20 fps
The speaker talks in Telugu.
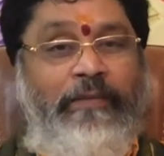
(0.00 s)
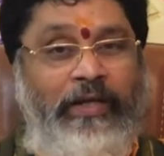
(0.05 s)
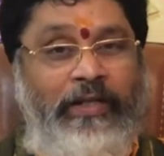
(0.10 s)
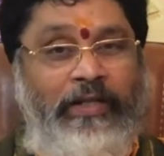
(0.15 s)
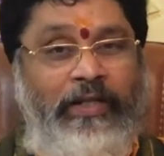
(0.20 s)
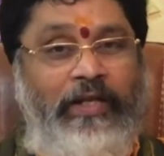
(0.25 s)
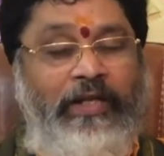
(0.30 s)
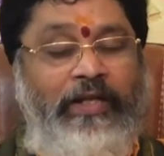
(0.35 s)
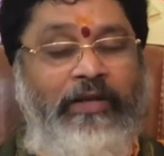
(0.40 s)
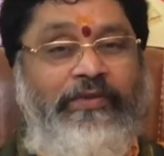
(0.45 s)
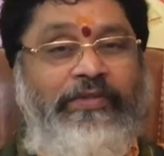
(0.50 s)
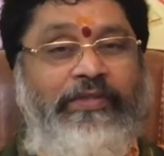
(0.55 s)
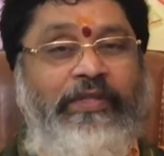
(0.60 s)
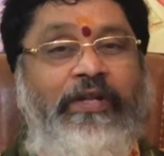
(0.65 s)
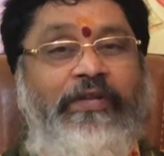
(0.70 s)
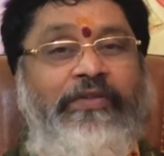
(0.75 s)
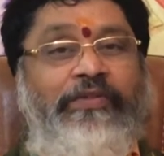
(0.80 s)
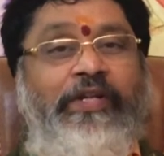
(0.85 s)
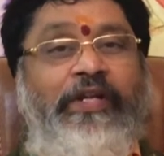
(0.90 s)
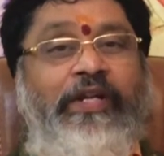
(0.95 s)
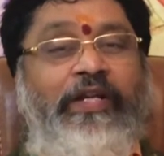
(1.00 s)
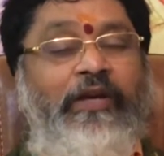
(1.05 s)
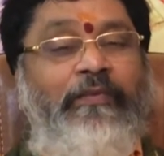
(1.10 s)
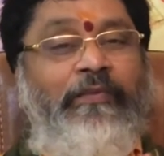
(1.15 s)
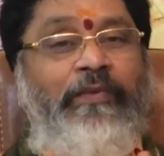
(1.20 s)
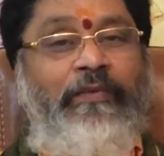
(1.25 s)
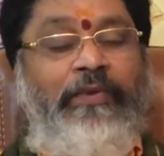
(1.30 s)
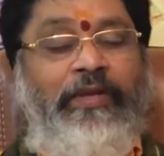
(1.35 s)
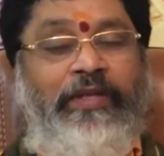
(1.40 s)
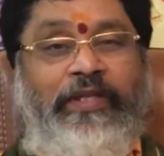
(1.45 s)
పాదాలకు నమస్కారం
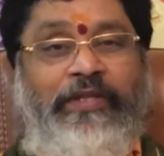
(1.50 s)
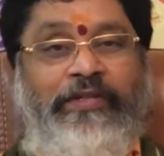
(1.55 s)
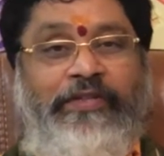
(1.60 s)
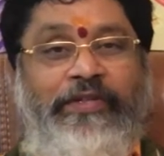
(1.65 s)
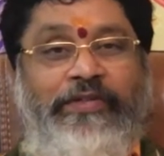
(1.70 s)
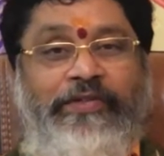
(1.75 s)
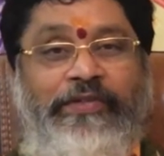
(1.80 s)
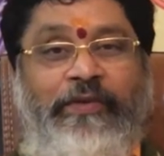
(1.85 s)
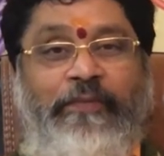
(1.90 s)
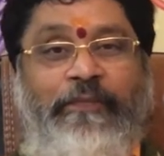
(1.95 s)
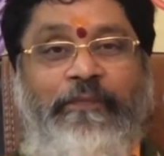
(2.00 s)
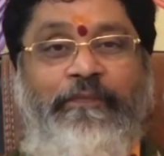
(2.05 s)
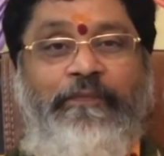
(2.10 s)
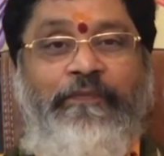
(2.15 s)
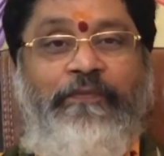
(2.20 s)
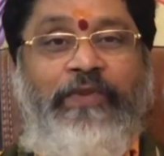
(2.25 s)
చేయడానికి మనం ప్రయత్నం చేస్తాం